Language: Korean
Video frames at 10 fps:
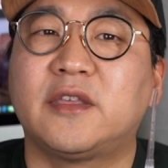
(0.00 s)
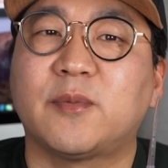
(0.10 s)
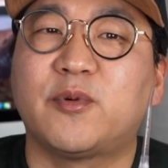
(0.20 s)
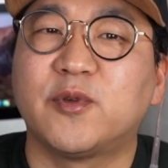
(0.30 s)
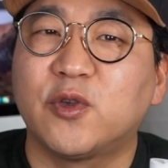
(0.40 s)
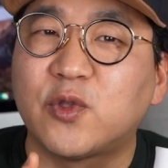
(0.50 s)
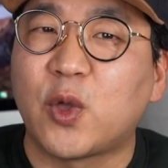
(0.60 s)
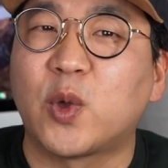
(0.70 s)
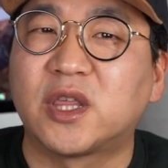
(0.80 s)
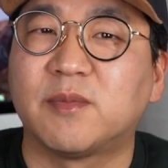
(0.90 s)
이 제품은
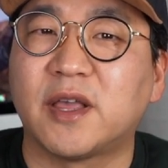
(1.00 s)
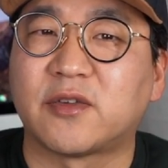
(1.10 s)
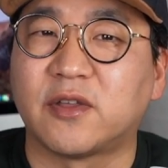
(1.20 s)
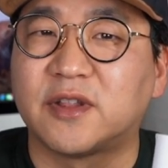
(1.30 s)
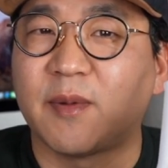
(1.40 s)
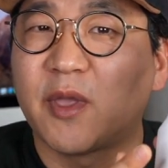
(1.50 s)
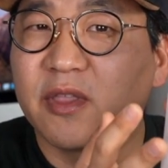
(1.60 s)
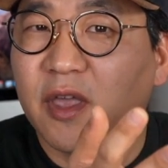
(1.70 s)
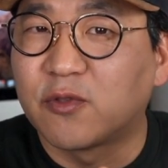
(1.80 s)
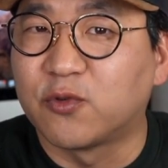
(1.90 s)
휴대용이지만 저는
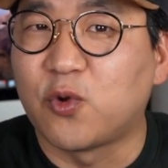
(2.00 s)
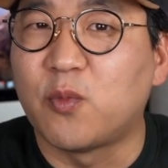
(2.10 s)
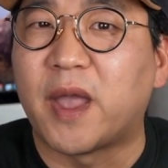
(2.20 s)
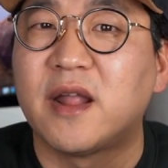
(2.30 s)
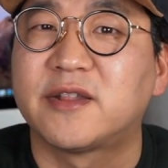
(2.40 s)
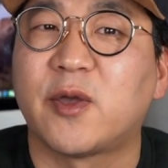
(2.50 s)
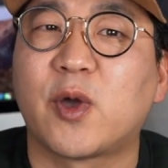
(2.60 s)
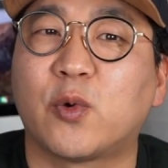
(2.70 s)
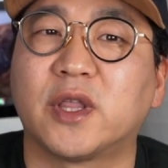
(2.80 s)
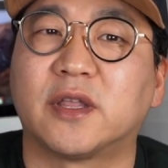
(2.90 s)
세면대에 두고 매일
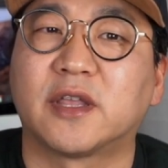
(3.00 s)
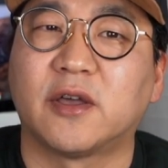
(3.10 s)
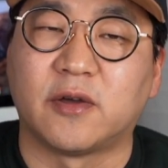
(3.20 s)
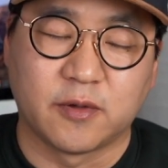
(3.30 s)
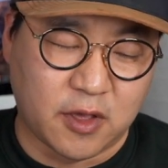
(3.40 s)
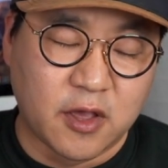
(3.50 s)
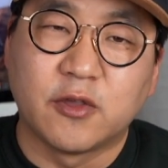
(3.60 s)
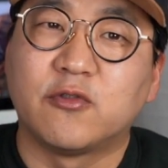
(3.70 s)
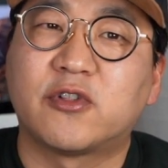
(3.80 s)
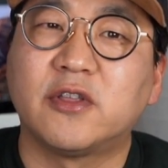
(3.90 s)
사용하고 있는데요.
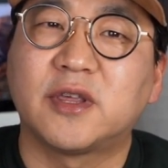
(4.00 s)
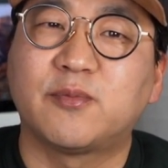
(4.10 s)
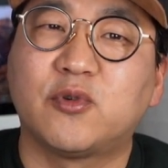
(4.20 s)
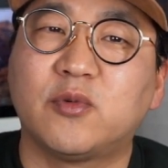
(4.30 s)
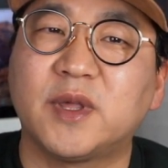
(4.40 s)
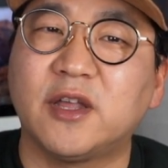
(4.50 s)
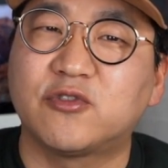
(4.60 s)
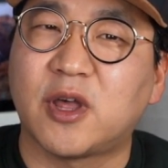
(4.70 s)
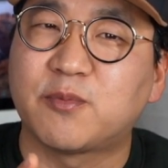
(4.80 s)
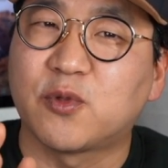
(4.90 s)
유선 제품이
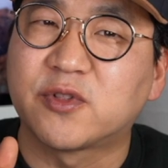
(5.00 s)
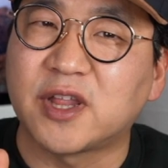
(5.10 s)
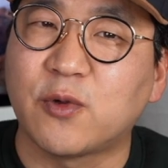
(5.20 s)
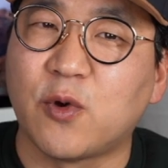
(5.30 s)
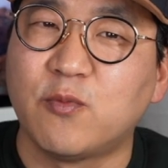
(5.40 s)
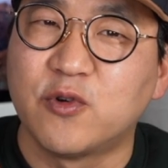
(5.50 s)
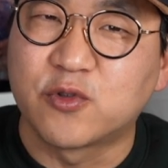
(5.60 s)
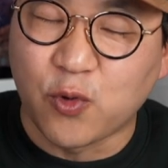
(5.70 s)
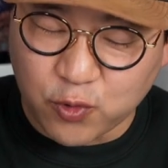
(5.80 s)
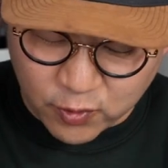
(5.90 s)
수압도 세고
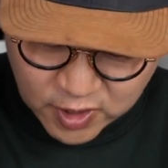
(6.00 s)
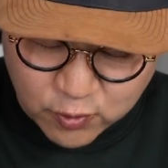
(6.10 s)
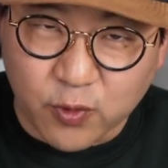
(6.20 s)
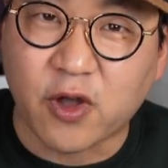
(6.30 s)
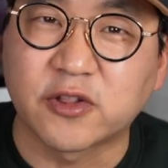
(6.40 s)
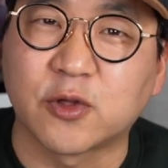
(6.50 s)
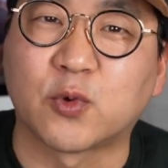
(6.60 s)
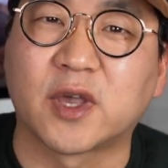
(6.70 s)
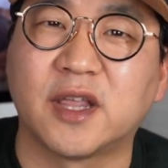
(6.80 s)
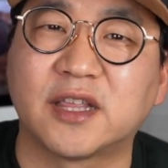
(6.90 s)
물통 용량도 커서
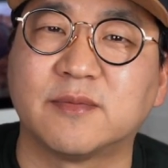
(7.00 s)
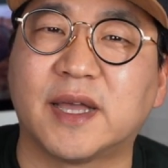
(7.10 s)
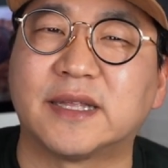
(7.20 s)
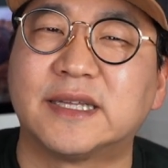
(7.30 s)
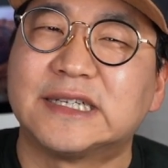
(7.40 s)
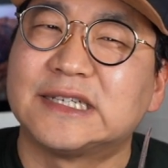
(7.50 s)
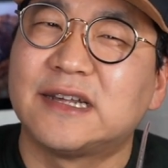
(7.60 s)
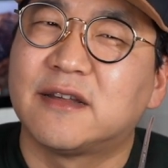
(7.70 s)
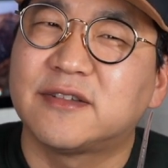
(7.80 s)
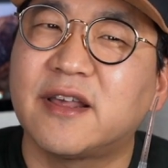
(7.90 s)
좋긴 하지만
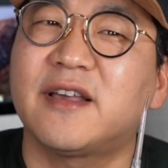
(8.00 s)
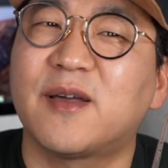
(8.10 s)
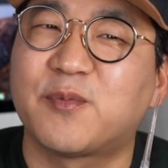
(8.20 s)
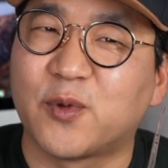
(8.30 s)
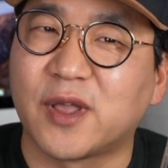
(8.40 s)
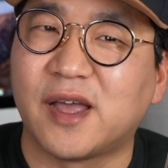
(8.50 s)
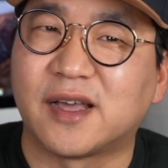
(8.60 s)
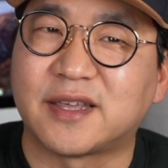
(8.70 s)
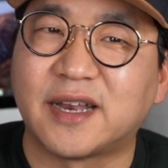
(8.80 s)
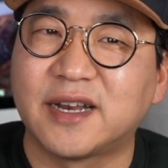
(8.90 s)

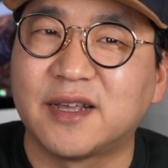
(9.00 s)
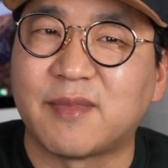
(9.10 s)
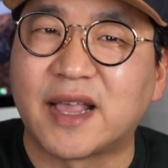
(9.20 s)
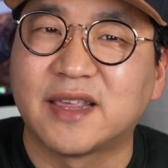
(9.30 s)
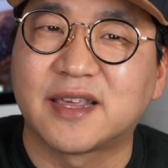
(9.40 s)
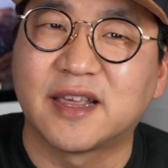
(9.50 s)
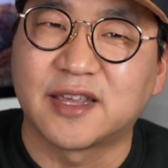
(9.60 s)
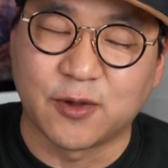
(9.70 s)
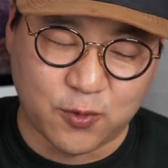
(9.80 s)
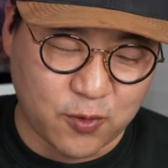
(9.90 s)
생각보다 자리를 많이
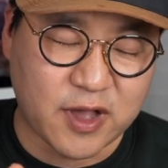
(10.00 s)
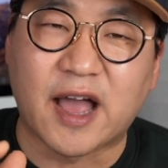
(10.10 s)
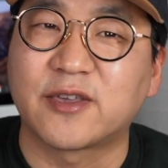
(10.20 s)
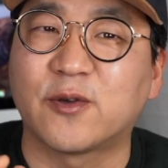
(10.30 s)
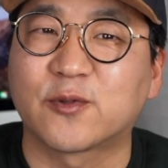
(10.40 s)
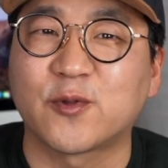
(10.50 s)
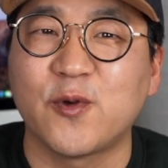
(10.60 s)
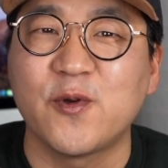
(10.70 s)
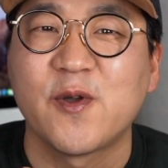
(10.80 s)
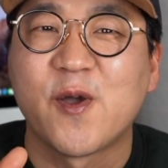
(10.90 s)
차지하고
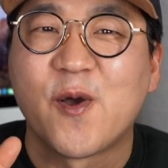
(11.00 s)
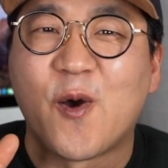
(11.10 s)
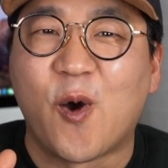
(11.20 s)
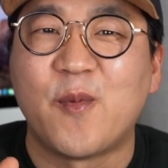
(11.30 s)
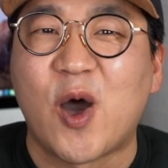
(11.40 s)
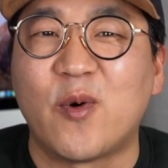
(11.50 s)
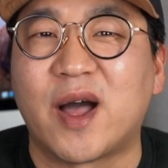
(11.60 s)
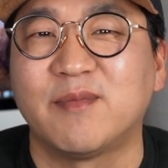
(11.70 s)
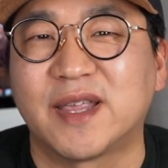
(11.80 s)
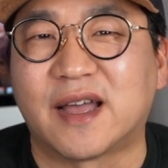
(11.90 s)
가격도
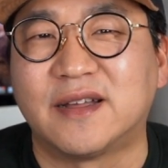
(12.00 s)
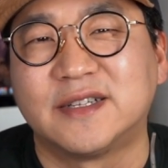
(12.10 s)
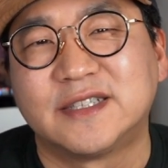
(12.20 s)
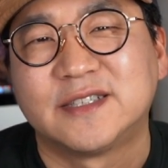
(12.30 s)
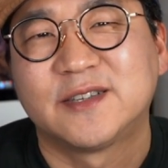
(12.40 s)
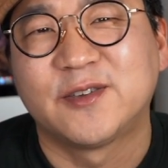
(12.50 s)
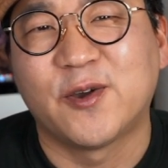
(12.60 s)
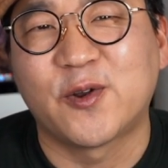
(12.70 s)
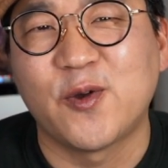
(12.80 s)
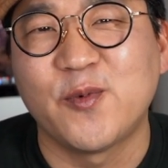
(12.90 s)
어마어마합니다.
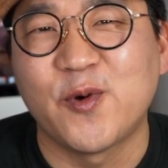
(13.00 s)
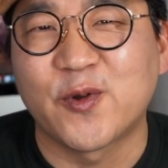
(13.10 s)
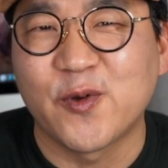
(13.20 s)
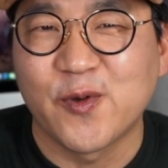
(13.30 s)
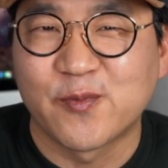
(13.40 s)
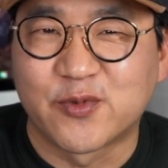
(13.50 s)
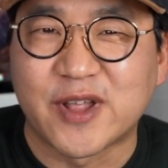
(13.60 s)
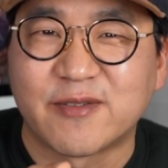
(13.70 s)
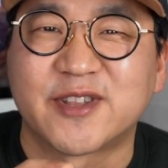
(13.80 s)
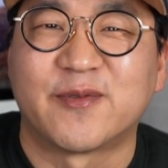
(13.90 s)
여러모로
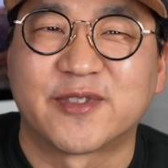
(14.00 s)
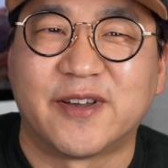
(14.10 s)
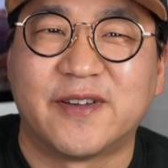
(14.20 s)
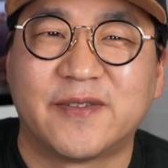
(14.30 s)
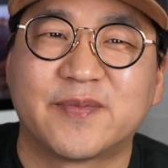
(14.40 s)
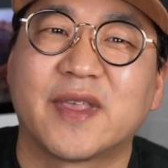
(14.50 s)
부담스럽죠.